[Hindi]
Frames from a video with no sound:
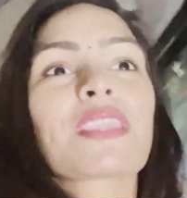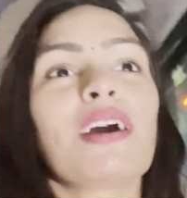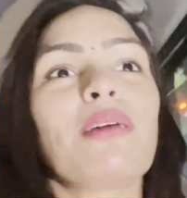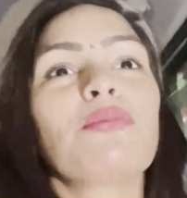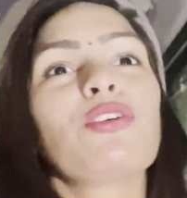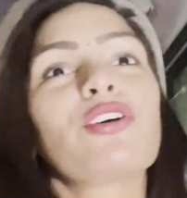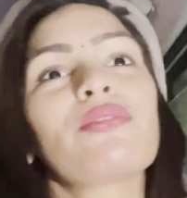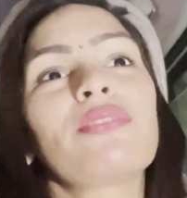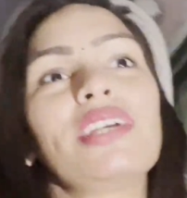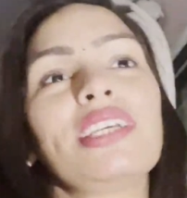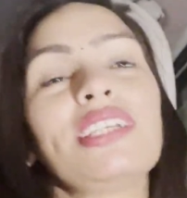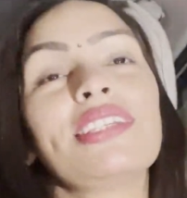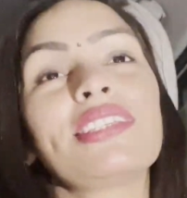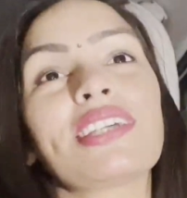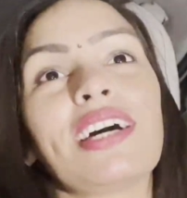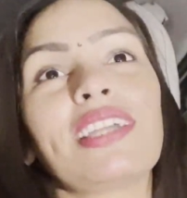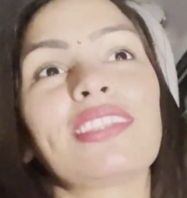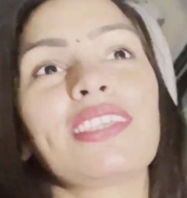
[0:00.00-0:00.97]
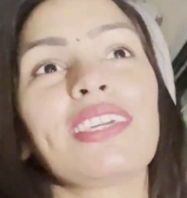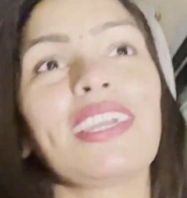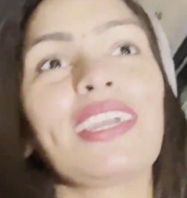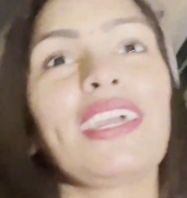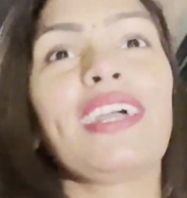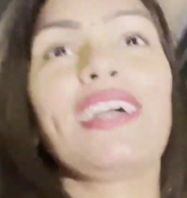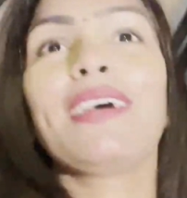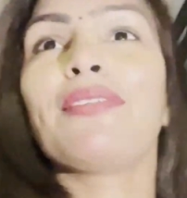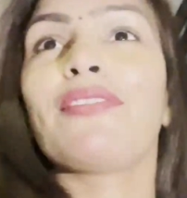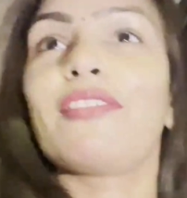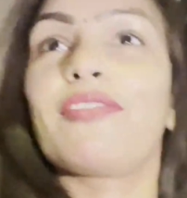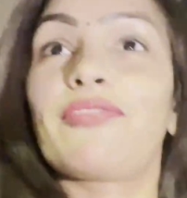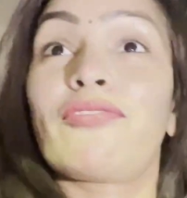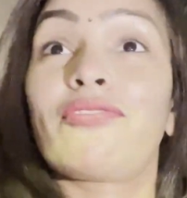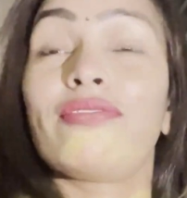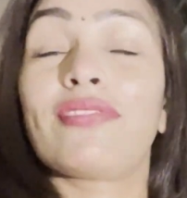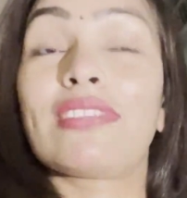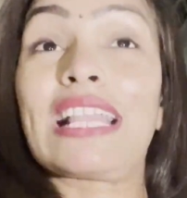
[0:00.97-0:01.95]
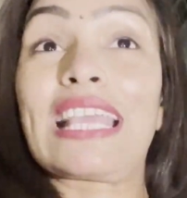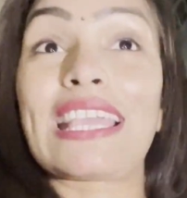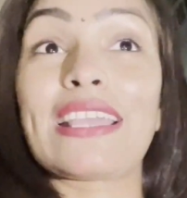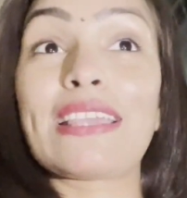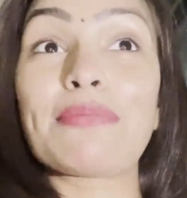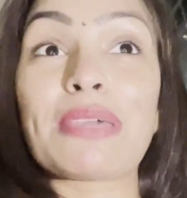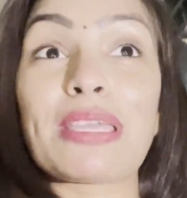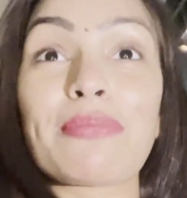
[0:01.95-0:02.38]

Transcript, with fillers: हम लोग वही जाते हैं लेकिन